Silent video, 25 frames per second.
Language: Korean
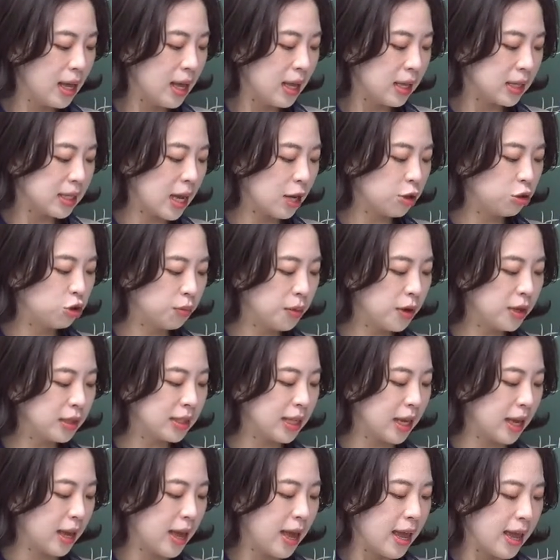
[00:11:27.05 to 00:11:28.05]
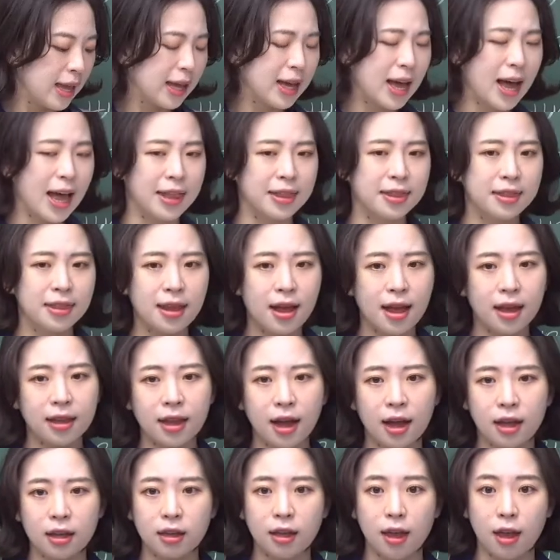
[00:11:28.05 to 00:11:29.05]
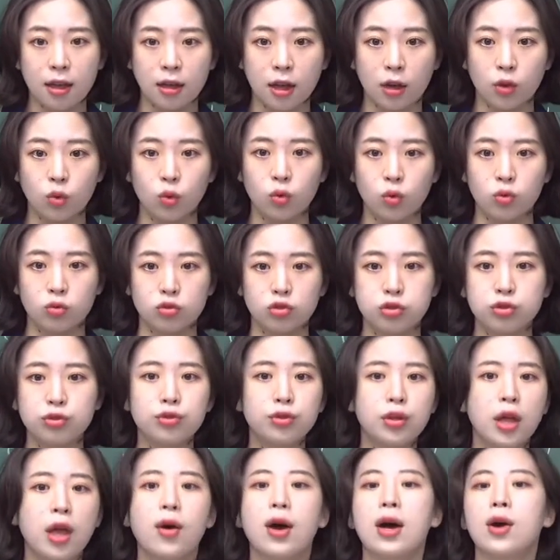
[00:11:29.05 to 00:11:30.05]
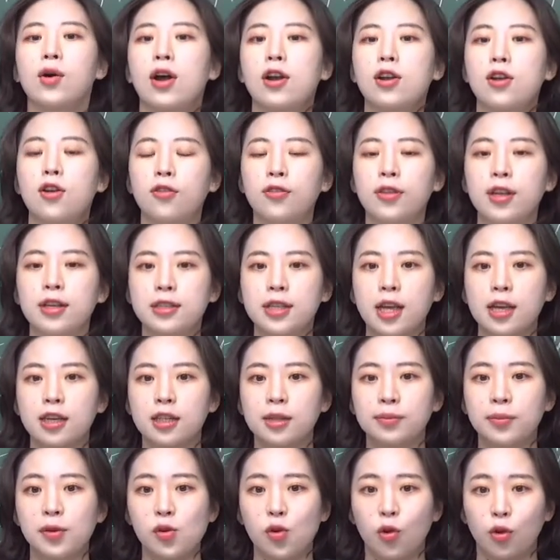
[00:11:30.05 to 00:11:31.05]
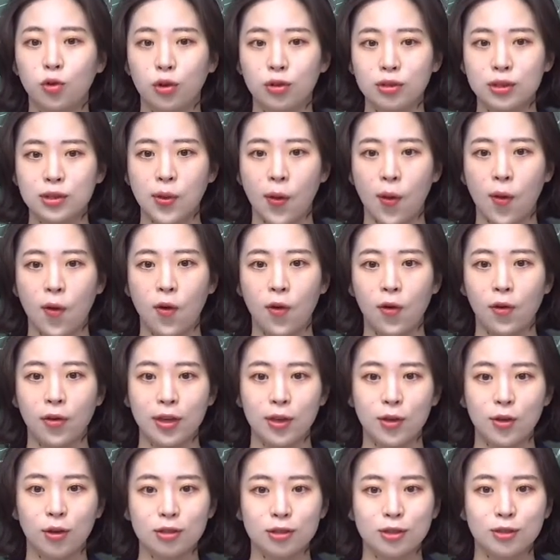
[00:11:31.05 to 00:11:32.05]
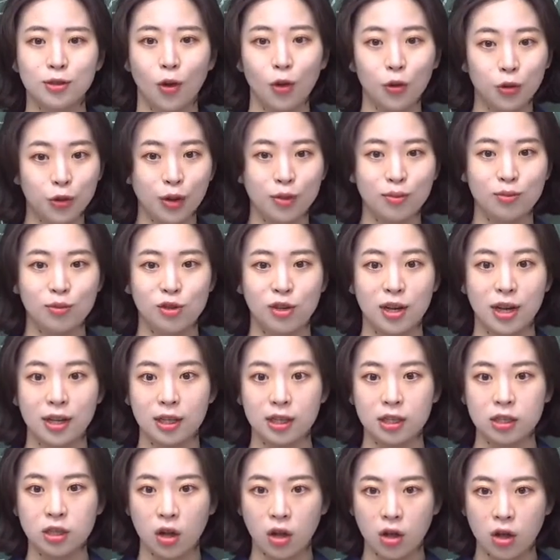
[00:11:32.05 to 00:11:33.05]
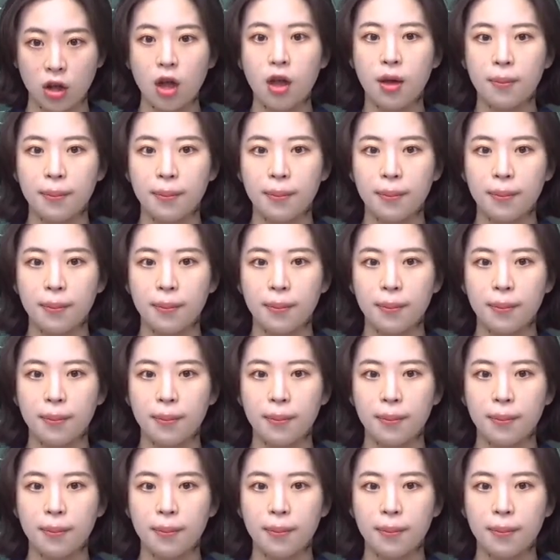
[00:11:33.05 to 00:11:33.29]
자 두 번째 갓난아이에게도 군대와 관련된 세금을 걷었어요. 이것은 어떤 문란이죠?